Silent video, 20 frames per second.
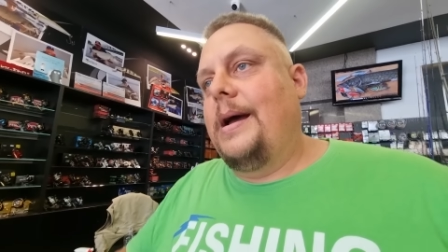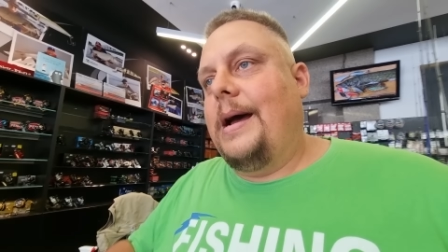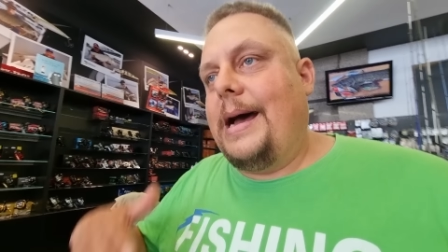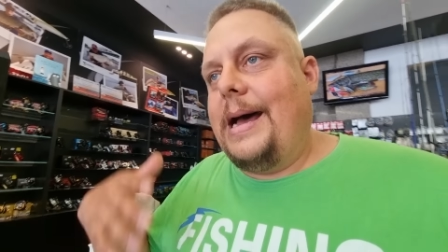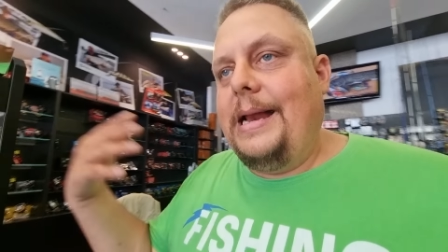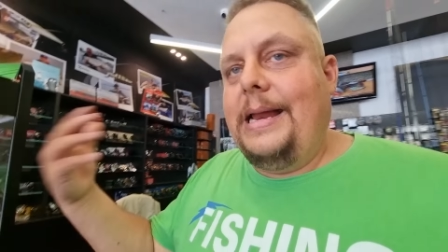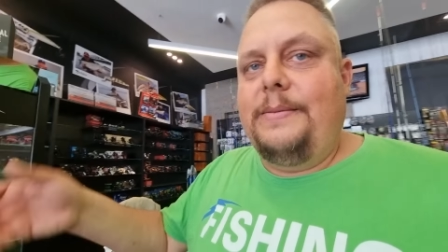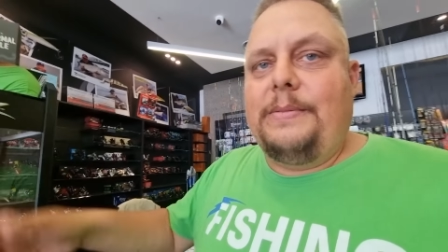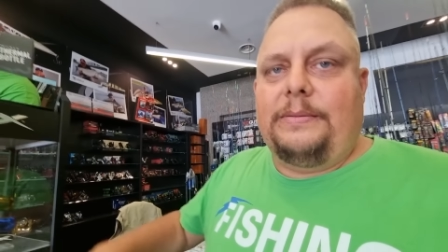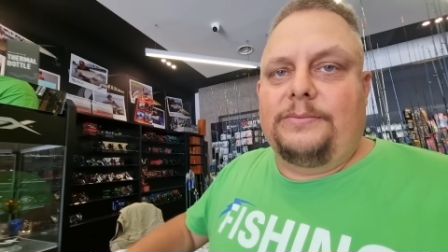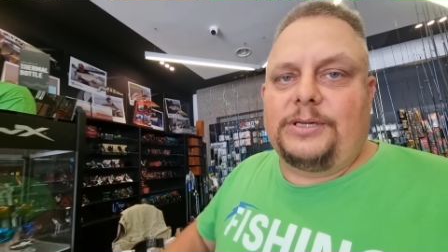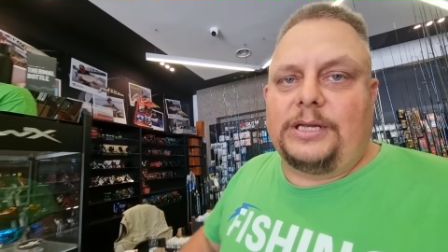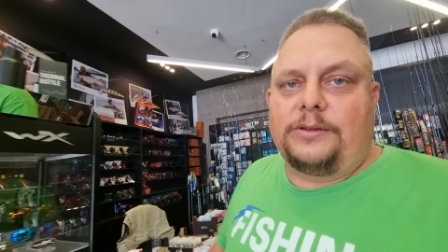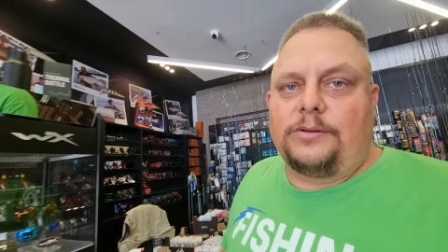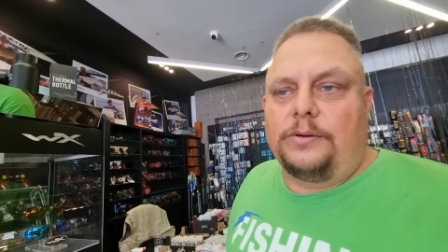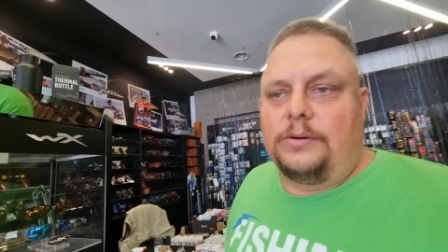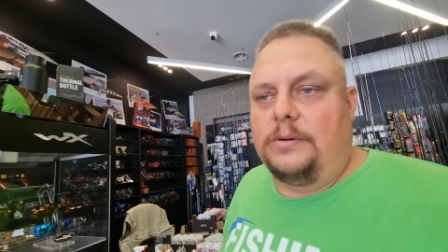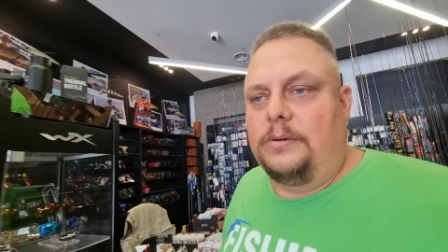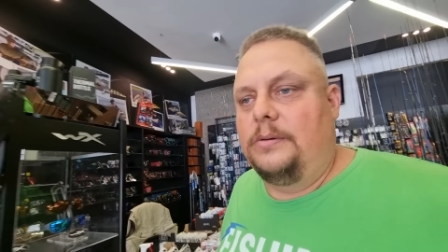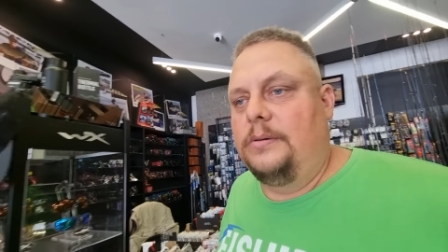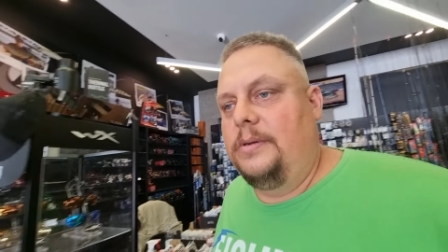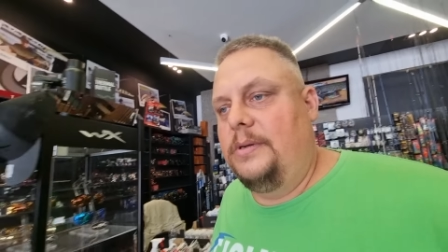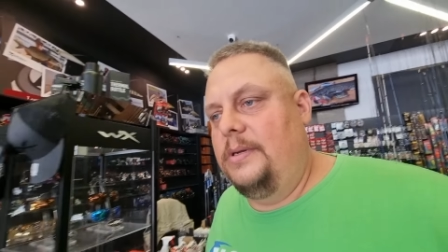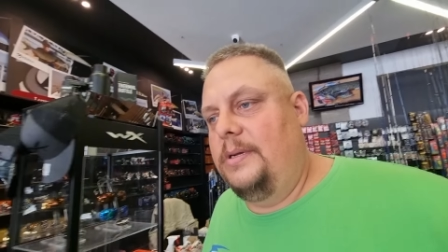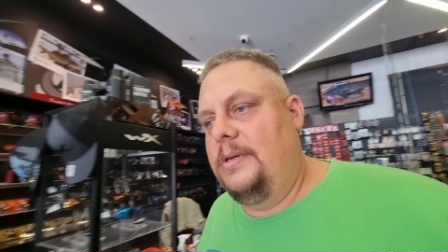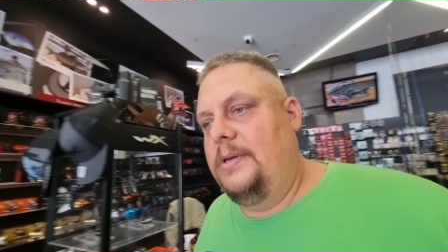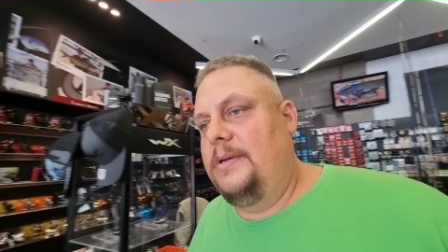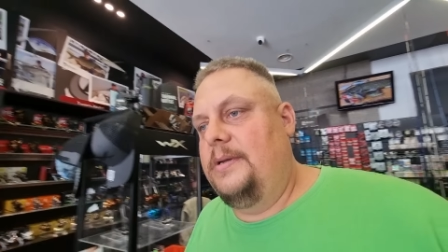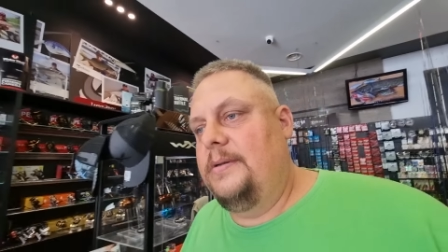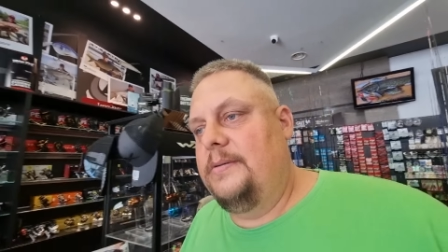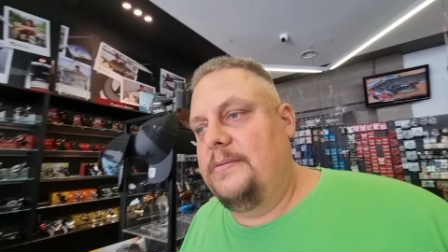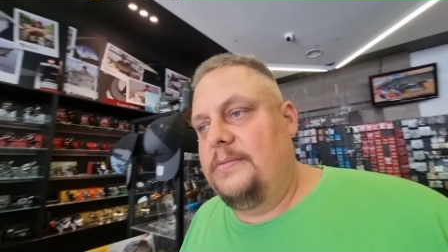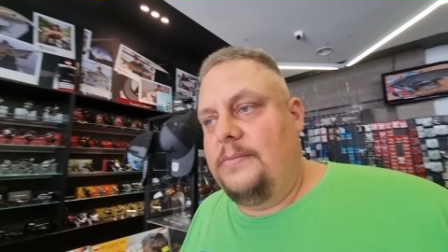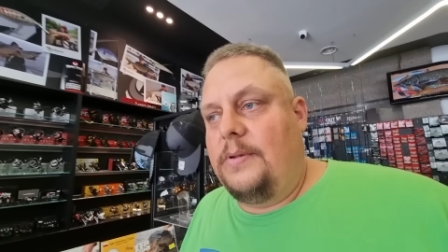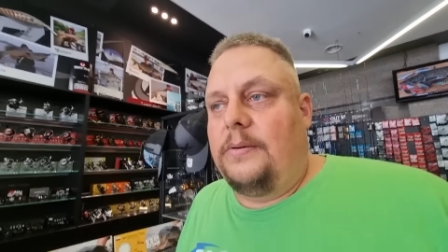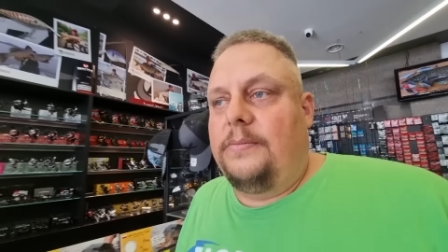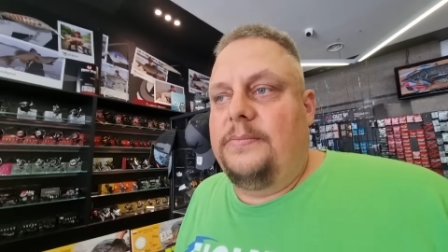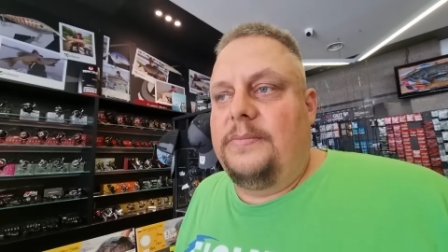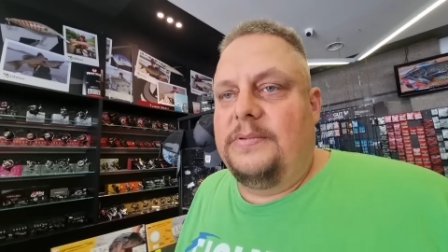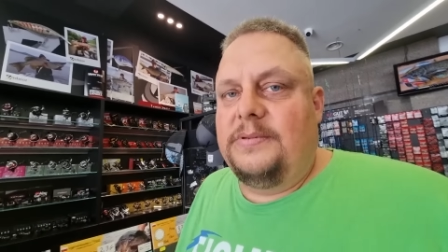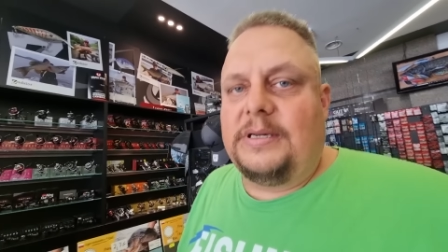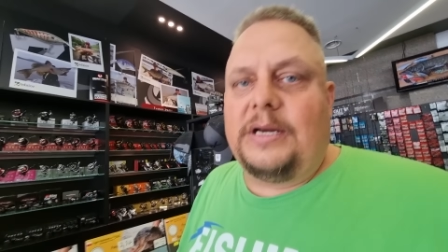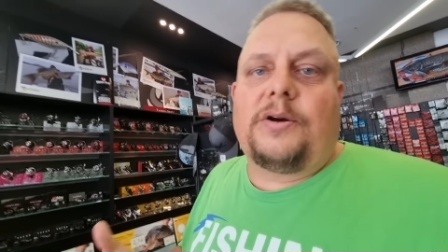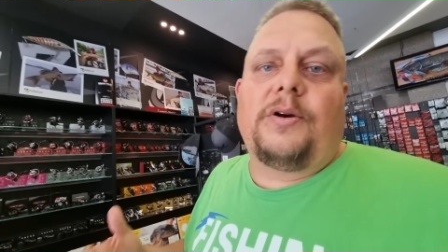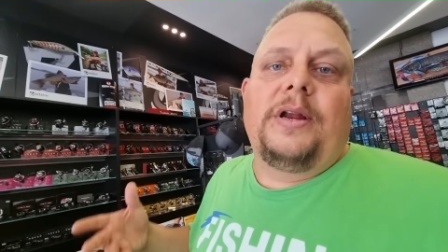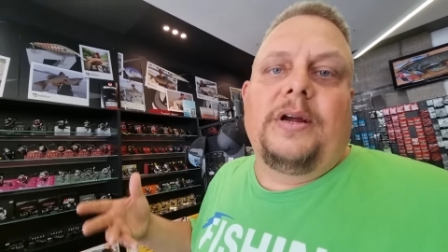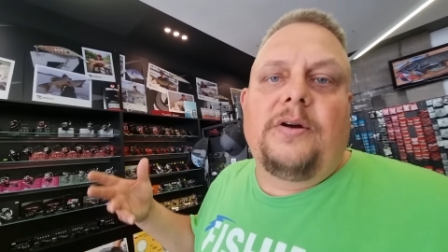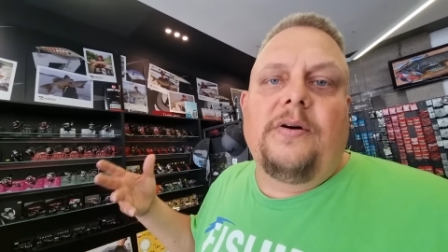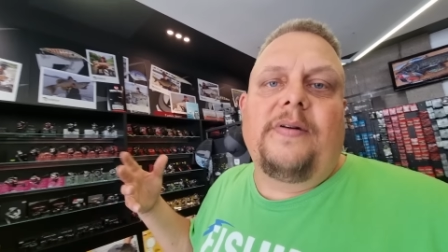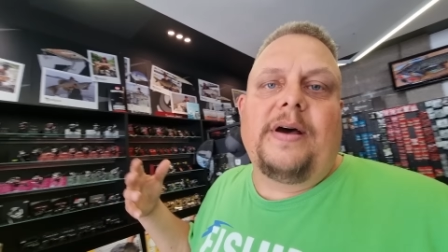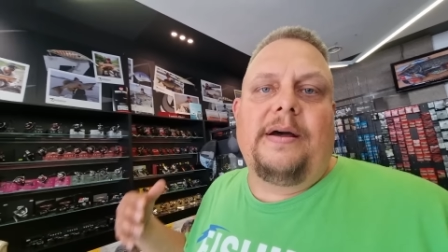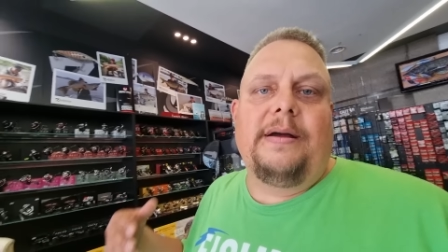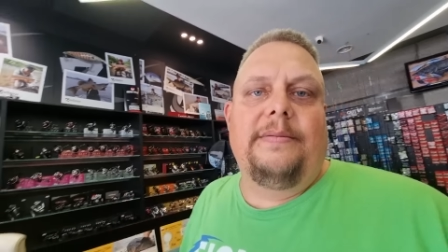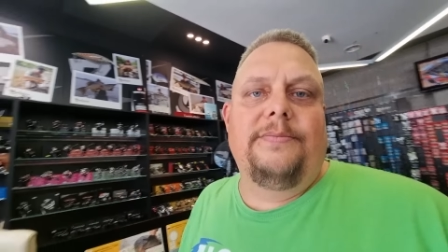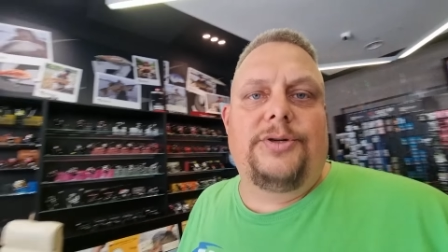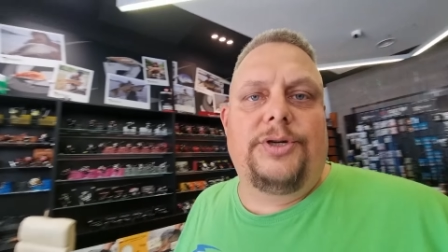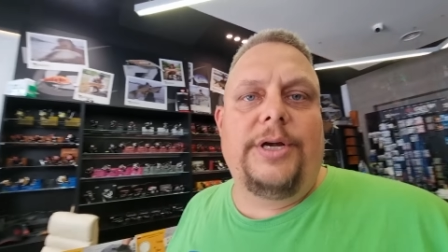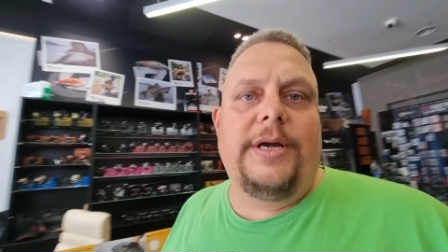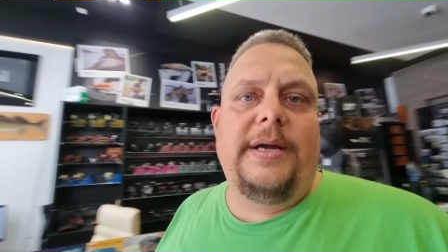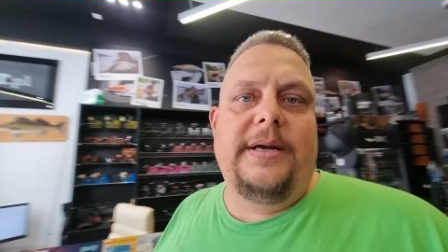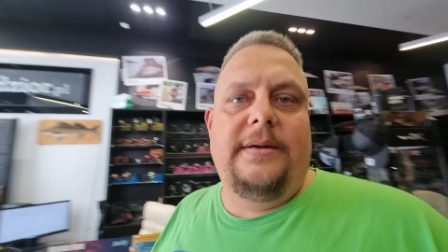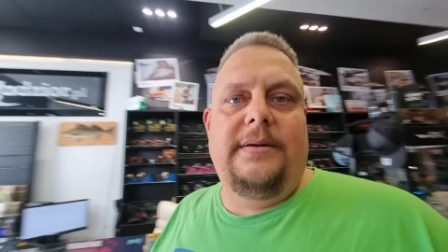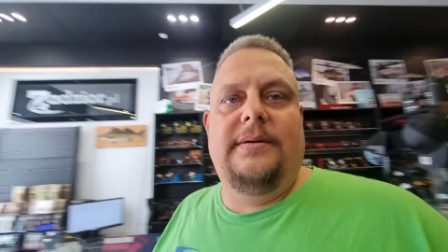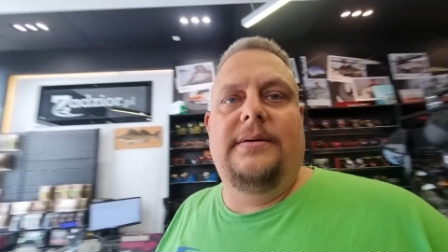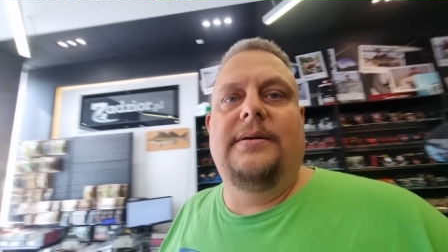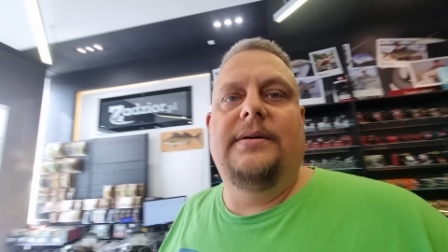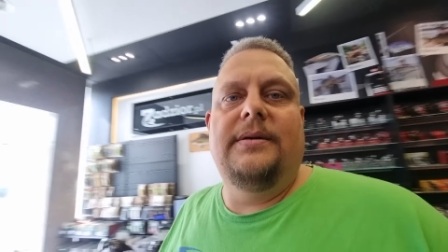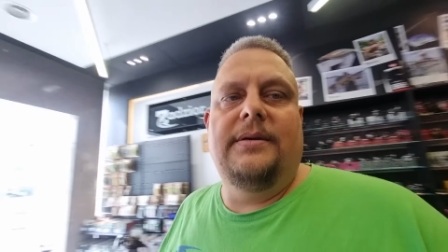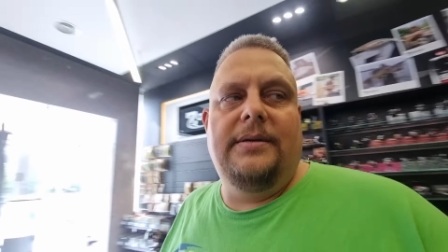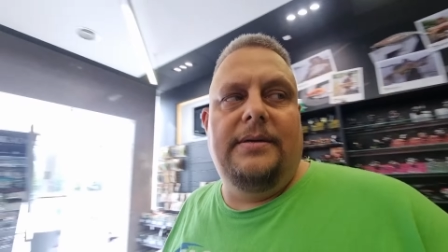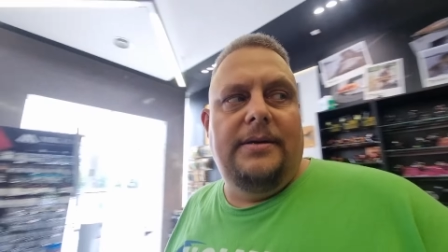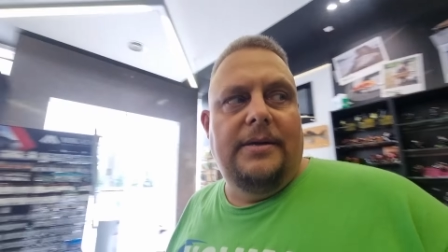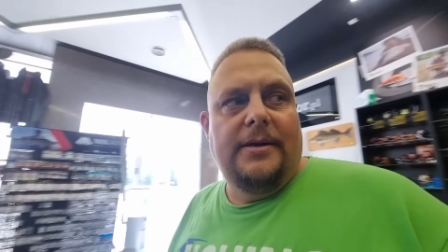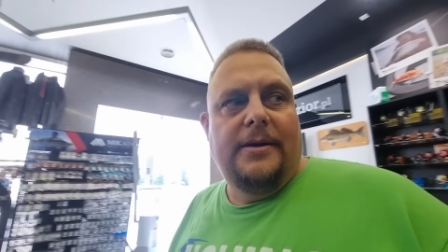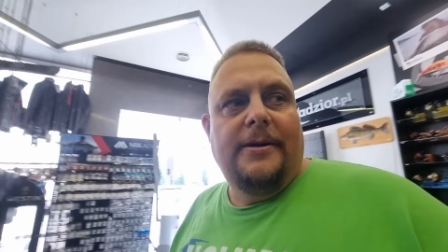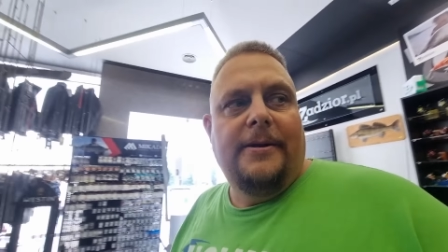Ale mam za to, yy, no, zakolegowałem się yy,